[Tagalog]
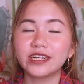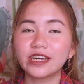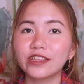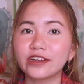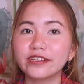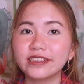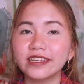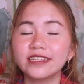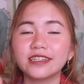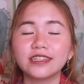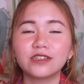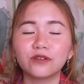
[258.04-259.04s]
Another
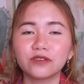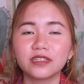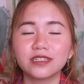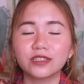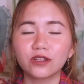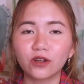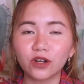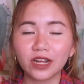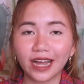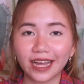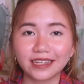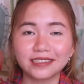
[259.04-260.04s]
thing na na-notice ko,
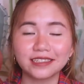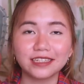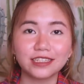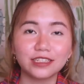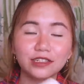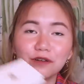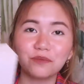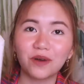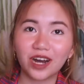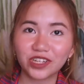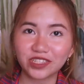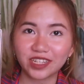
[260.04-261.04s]
guys, is yung
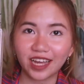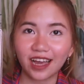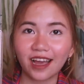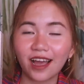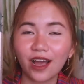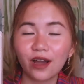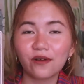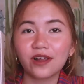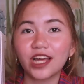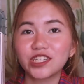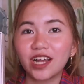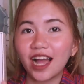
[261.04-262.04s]
box niya.
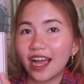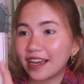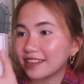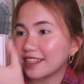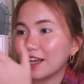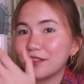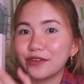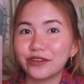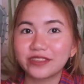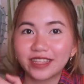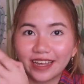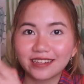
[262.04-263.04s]
Wala siyang kahit na
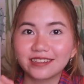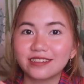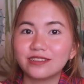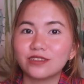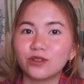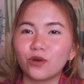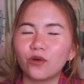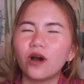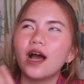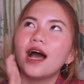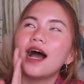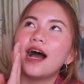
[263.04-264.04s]
anong text.
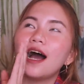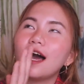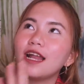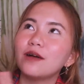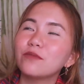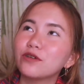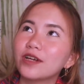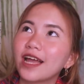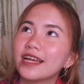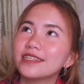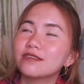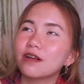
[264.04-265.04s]
So, ang alam ko,
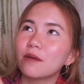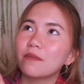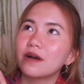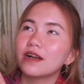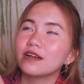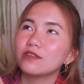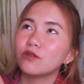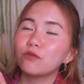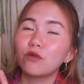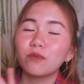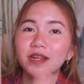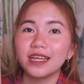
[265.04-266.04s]
guys, kapag
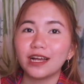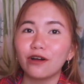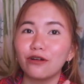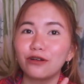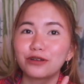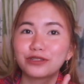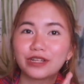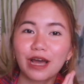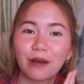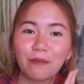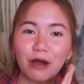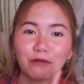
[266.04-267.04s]
nung bumili ako
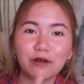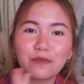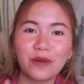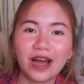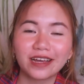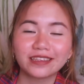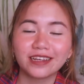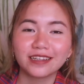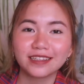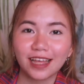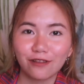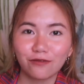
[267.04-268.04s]
sa power Mac
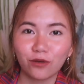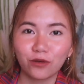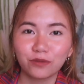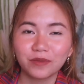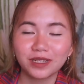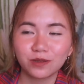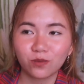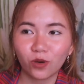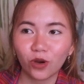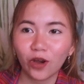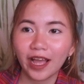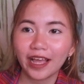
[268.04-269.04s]
ng cellphone
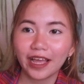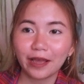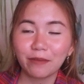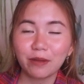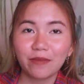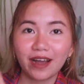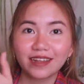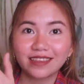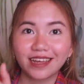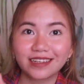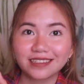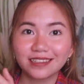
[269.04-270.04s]
mismo, eh, may
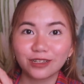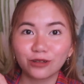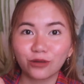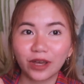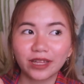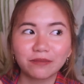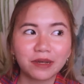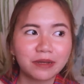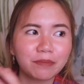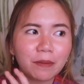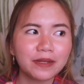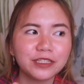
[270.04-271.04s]
mga text dito. And
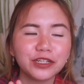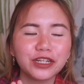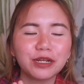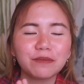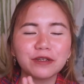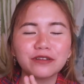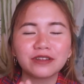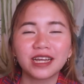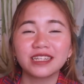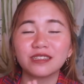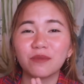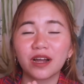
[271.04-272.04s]
mapapansin niyo naman yun,
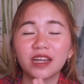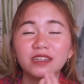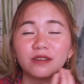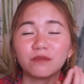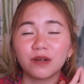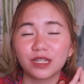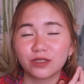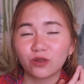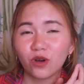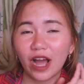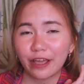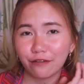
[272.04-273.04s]
guys, sa mga in-unbox
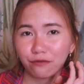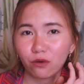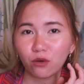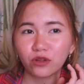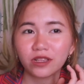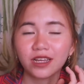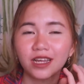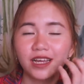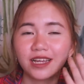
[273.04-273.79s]
kong iPhone